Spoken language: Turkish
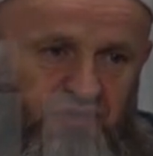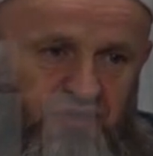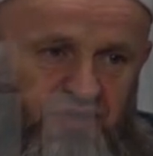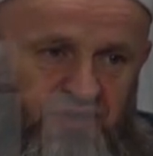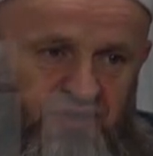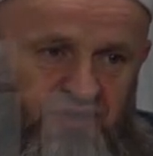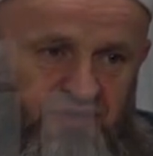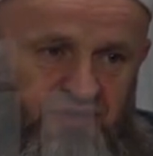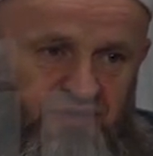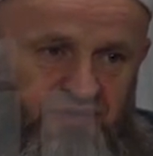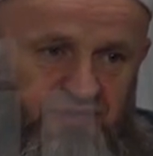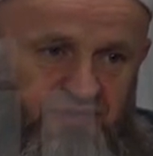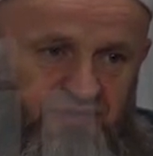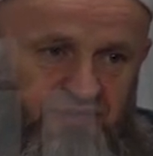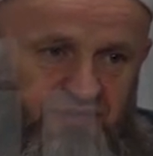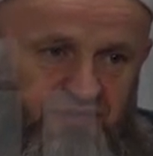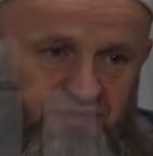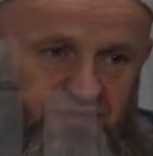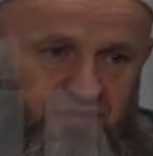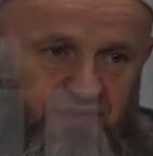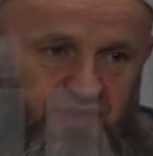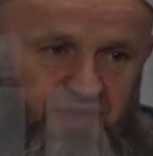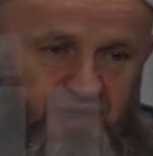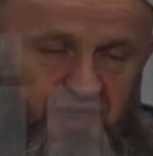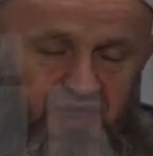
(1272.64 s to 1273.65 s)
mi?
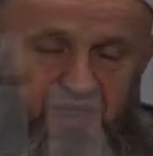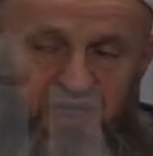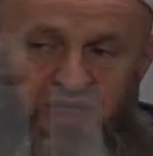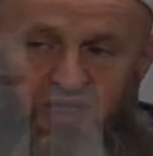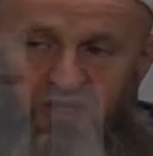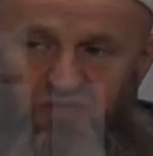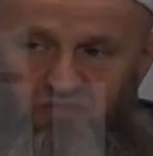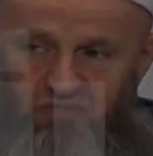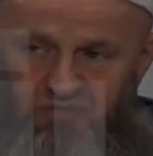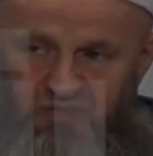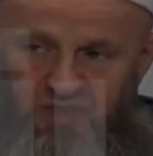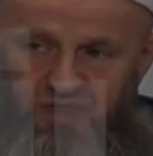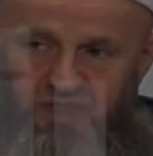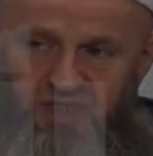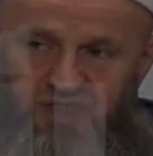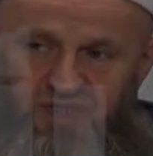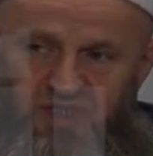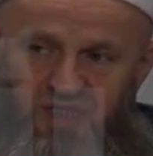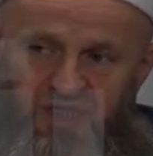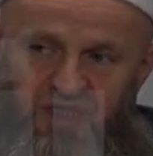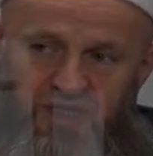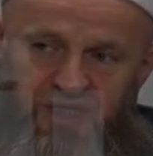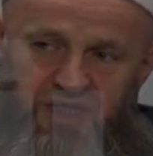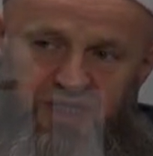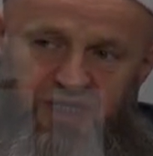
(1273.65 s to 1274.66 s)

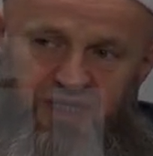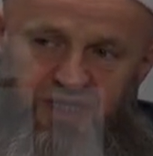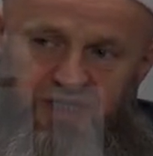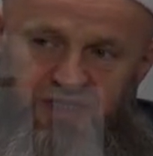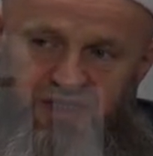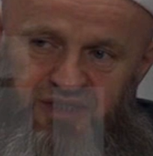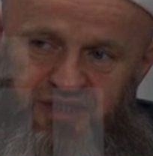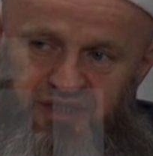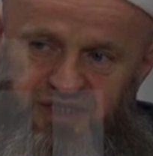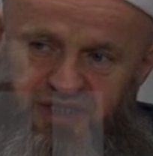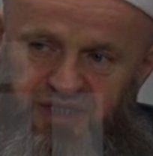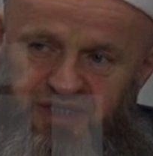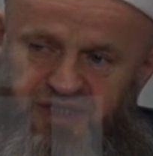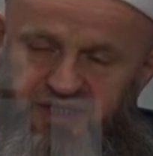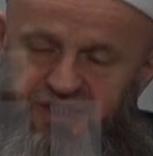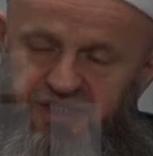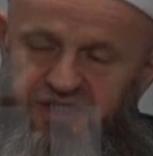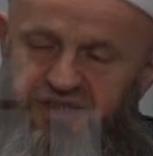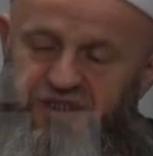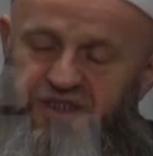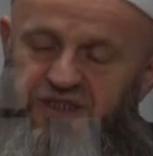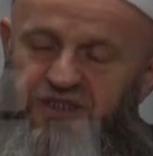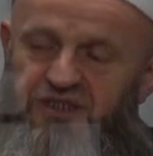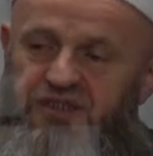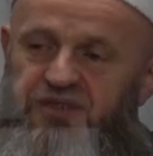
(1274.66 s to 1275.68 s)
Veysel Karani
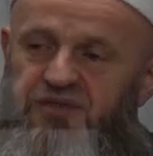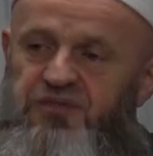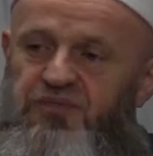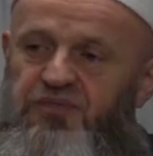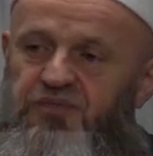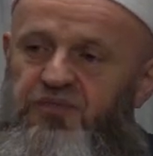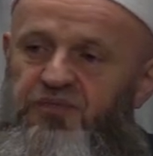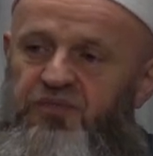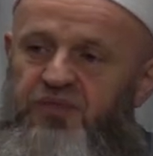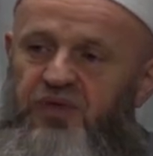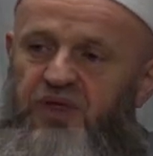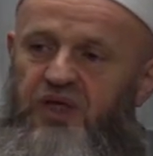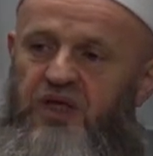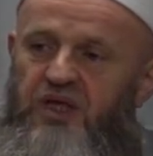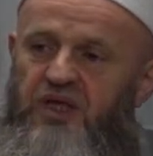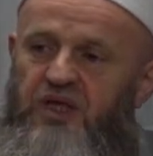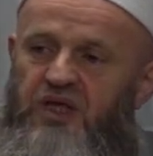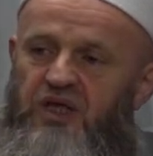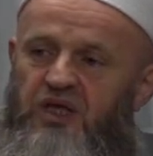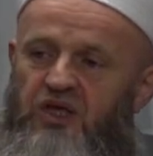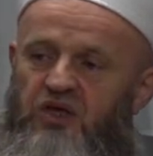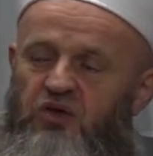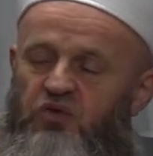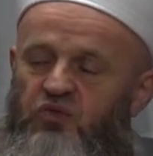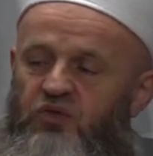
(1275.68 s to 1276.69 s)
dersiniz.
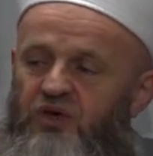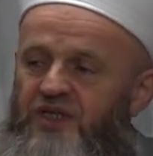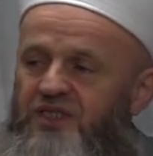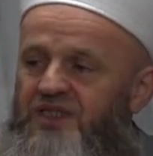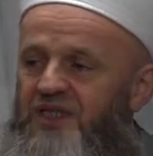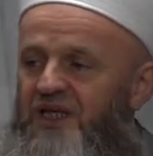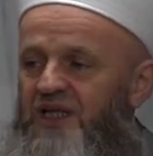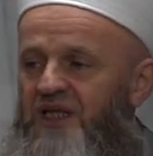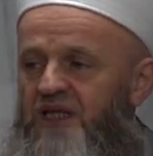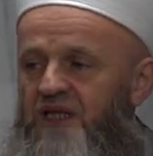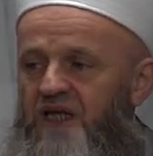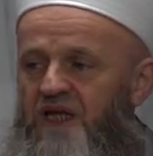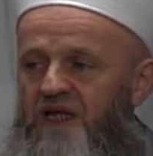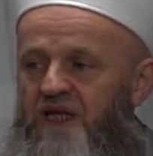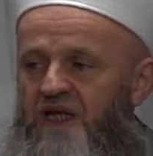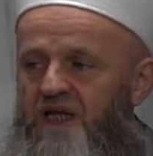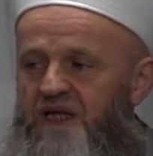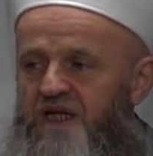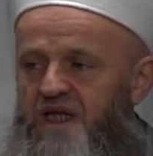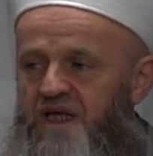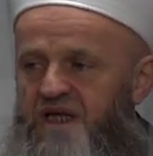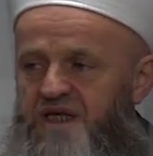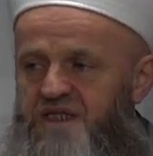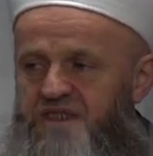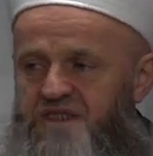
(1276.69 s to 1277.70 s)
Veysel
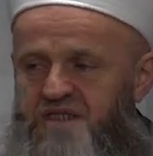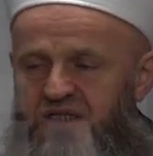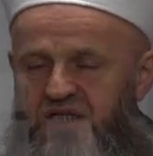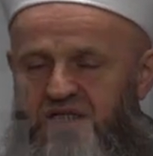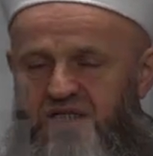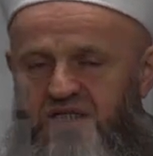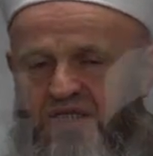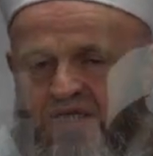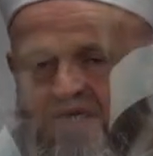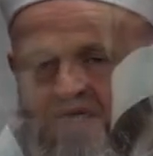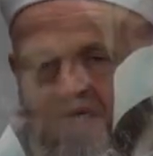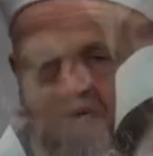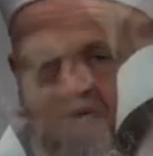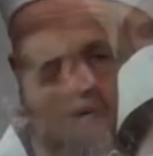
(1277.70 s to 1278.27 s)
Karani Hazretleri